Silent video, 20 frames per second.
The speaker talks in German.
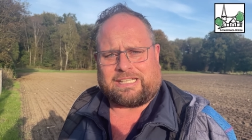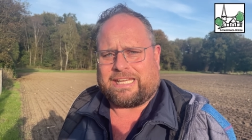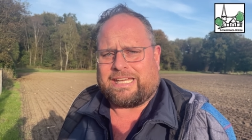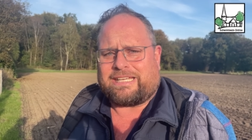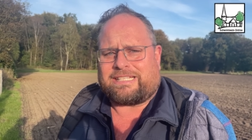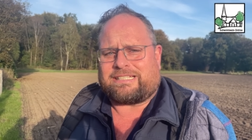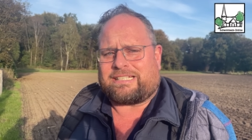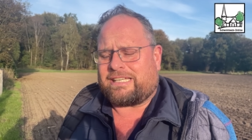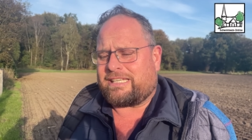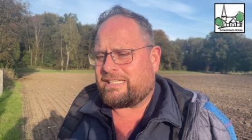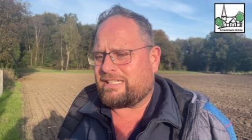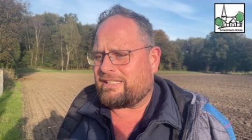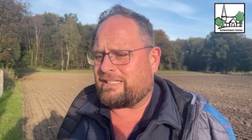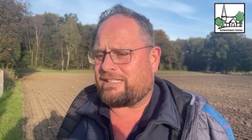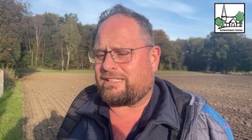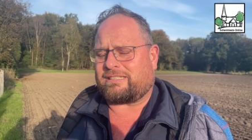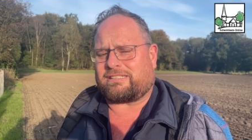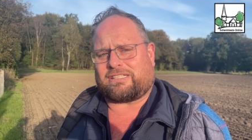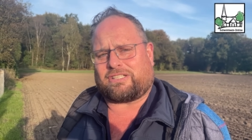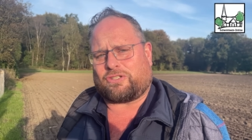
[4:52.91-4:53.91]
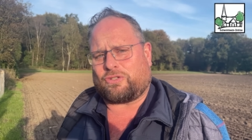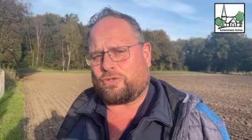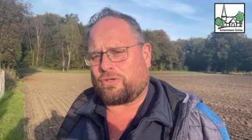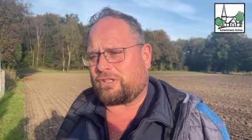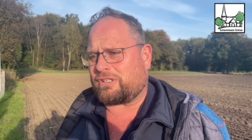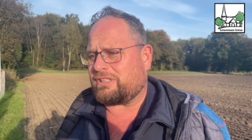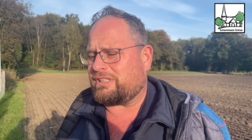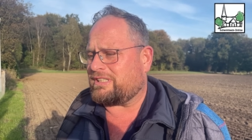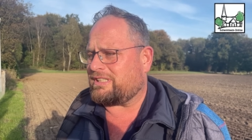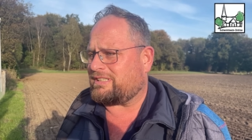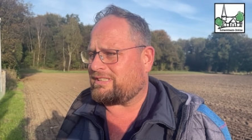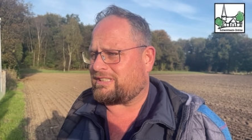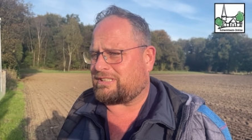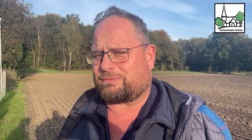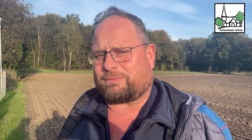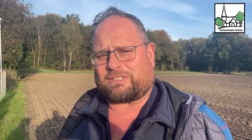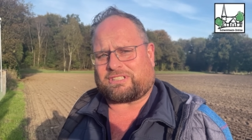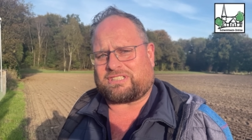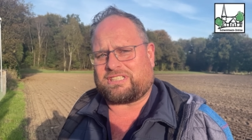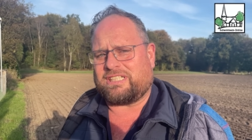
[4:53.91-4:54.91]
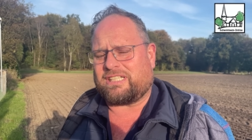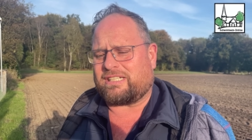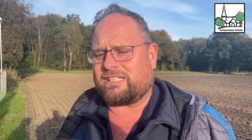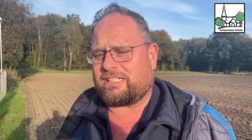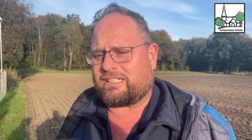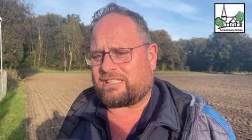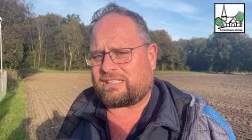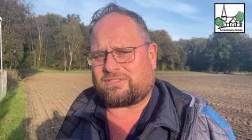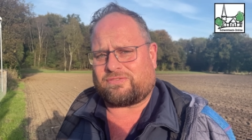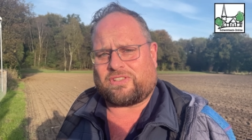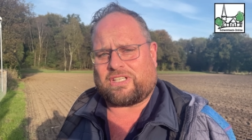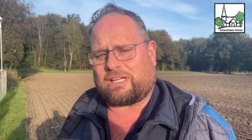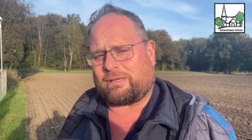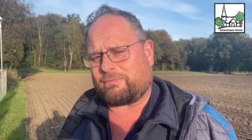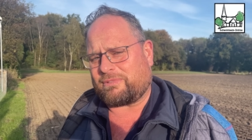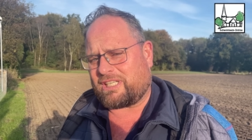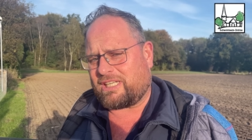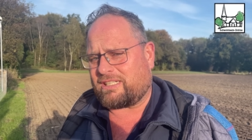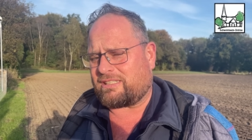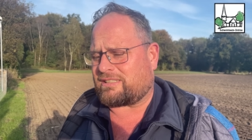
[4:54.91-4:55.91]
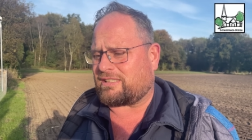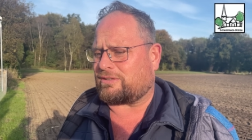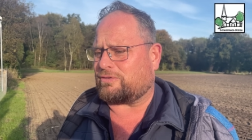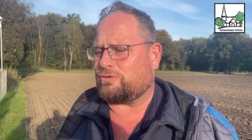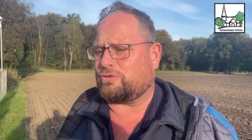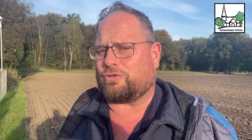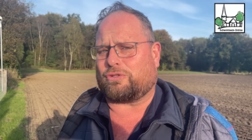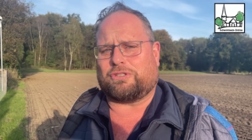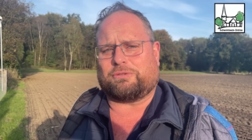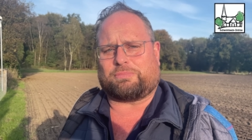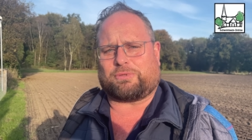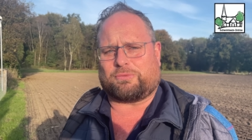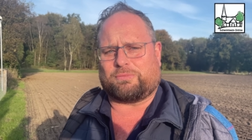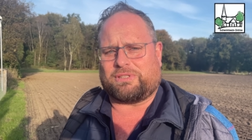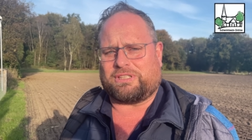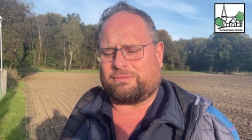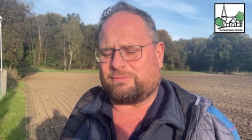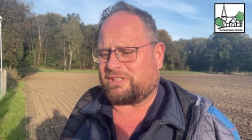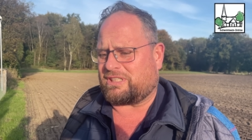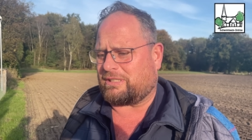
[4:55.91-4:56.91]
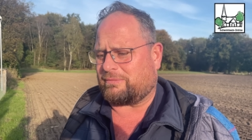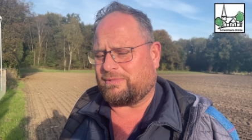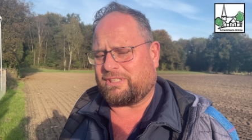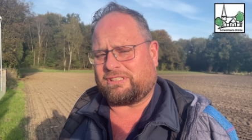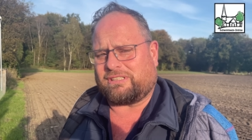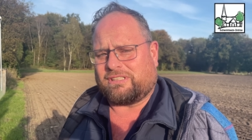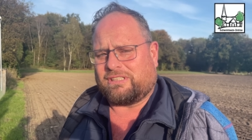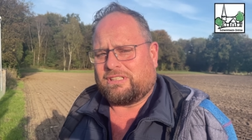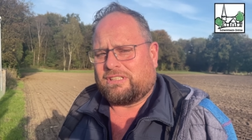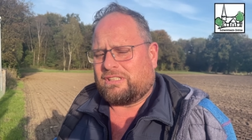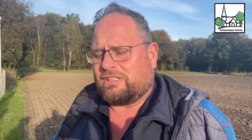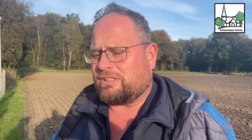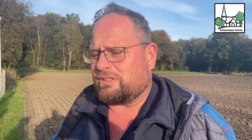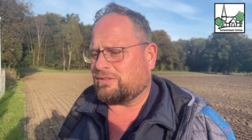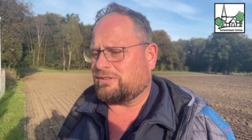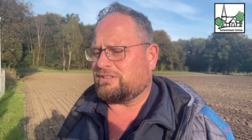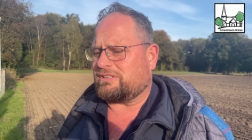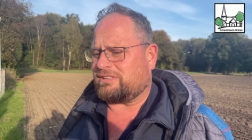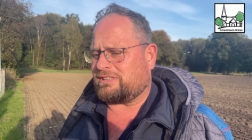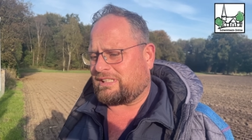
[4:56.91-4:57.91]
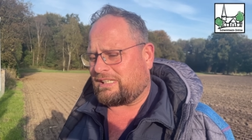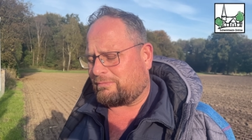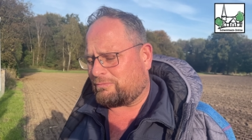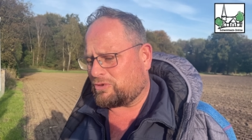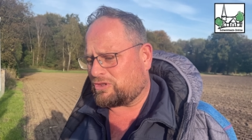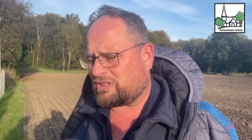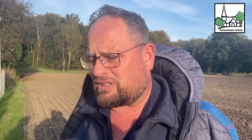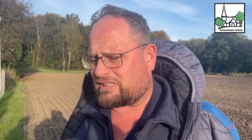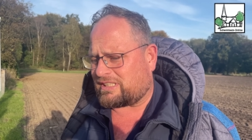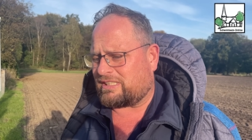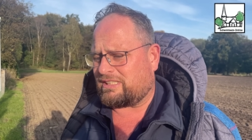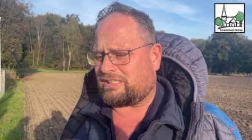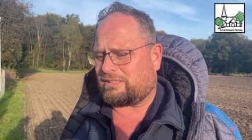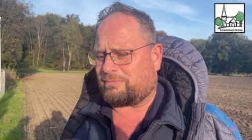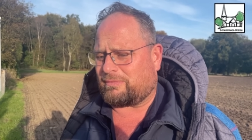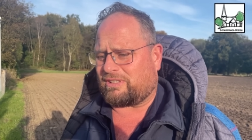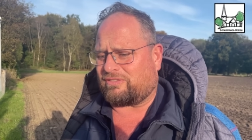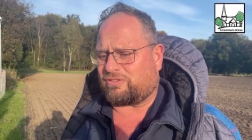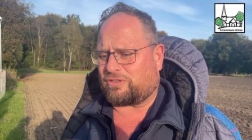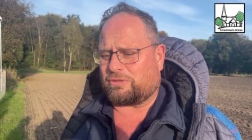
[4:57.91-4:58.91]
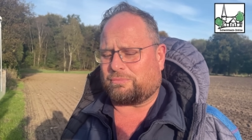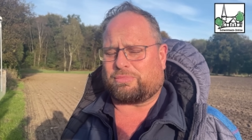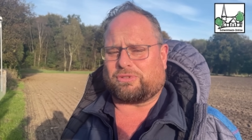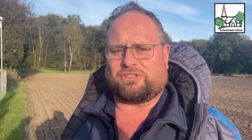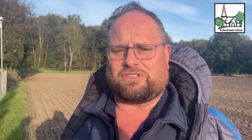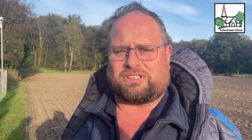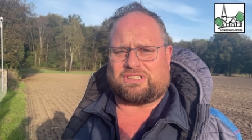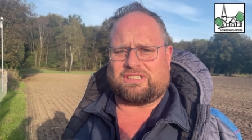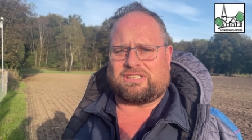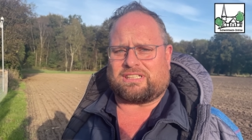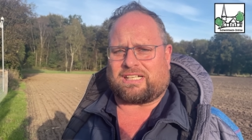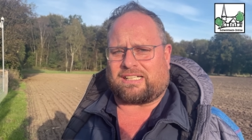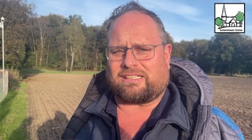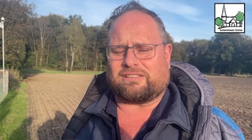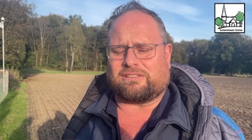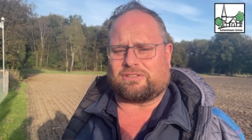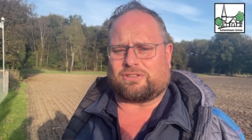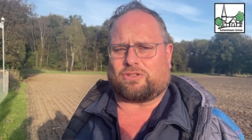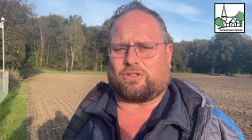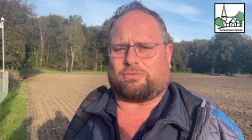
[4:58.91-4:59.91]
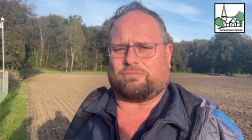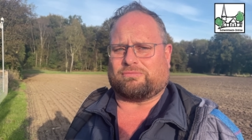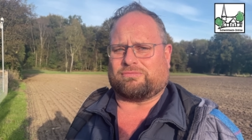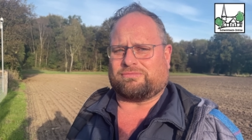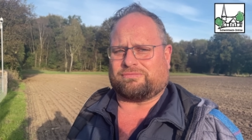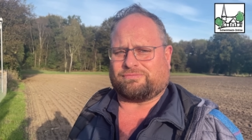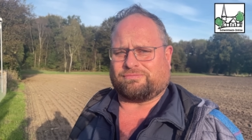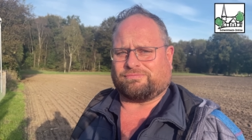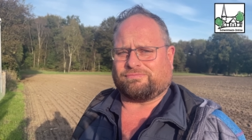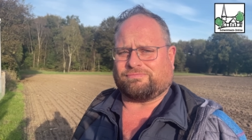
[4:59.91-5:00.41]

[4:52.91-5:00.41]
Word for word: Ich sehe nichts, ich höre nichts, es passiert nichts. Wir haben jeden Tag nur neue Probleme damit. Und da muss jetzt endlich mal von der Politik ein Handeln kommen.